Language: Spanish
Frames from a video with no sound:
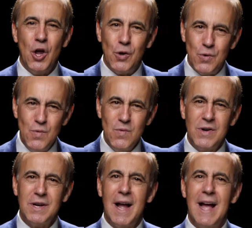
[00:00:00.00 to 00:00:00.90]

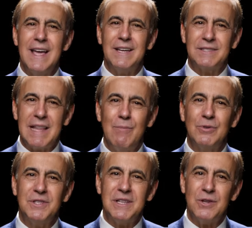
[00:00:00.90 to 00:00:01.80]
Nunca
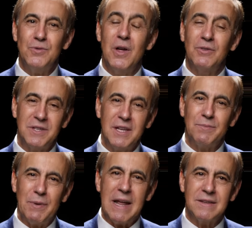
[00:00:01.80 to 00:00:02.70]
estamos sin ayuda o sin
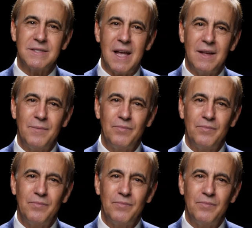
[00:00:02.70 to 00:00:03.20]
esperanza.